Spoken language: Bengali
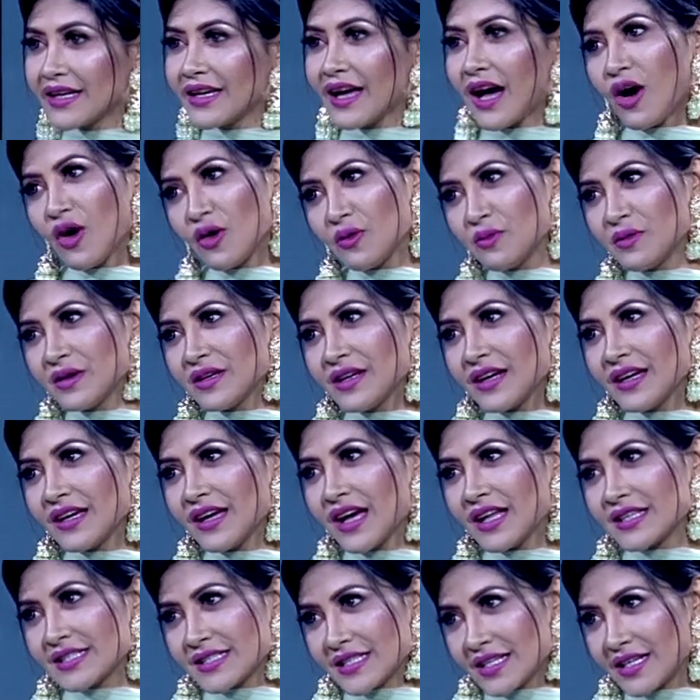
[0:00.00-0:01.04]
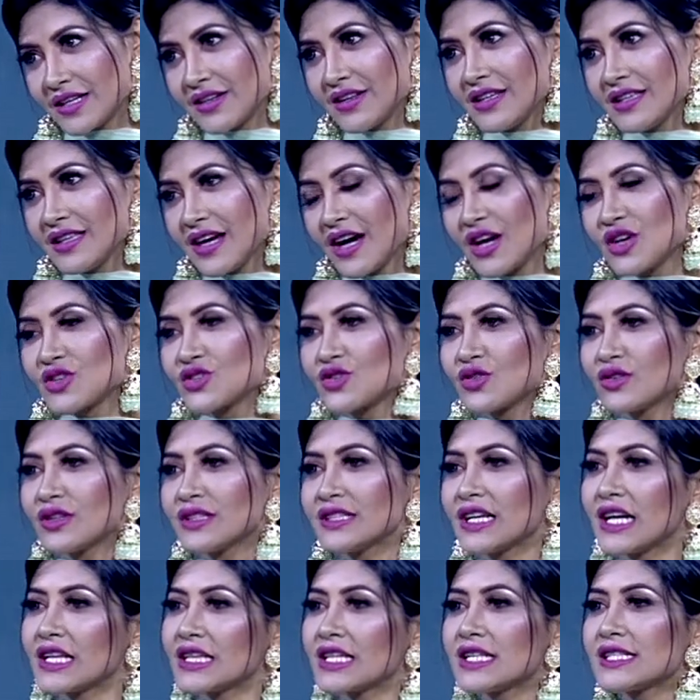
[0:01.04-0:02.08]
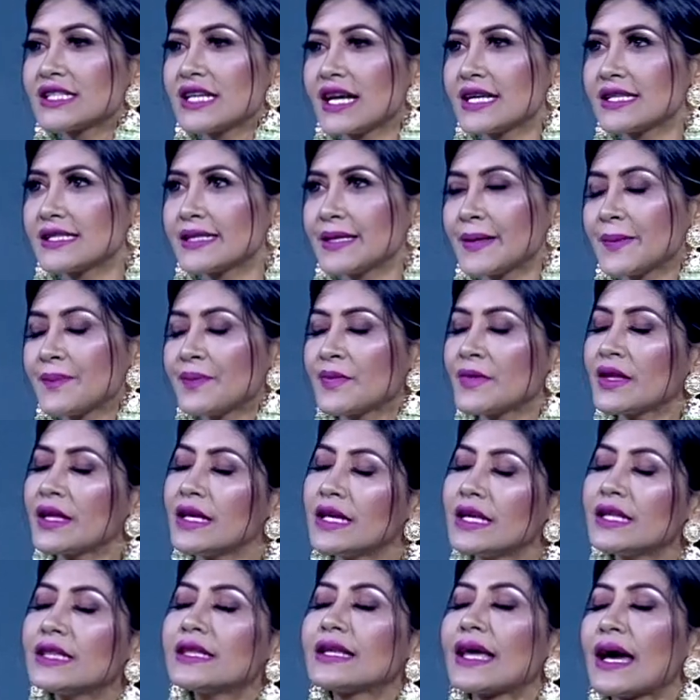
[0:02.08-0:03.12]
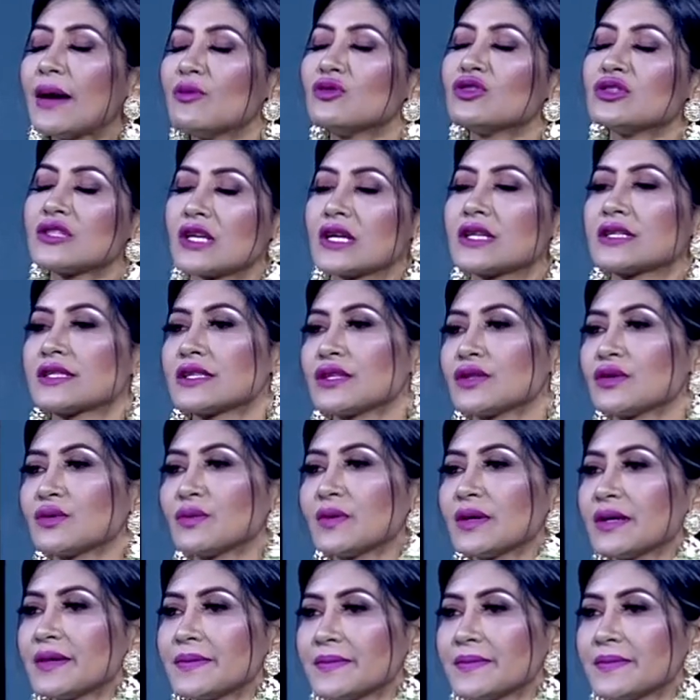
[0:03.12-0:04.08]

এই হাওয়াই মিঠাই আজকের ঈদ আয়োজনে জানতে চাই যে ঈদ কেমন যাচ্ছে তোমার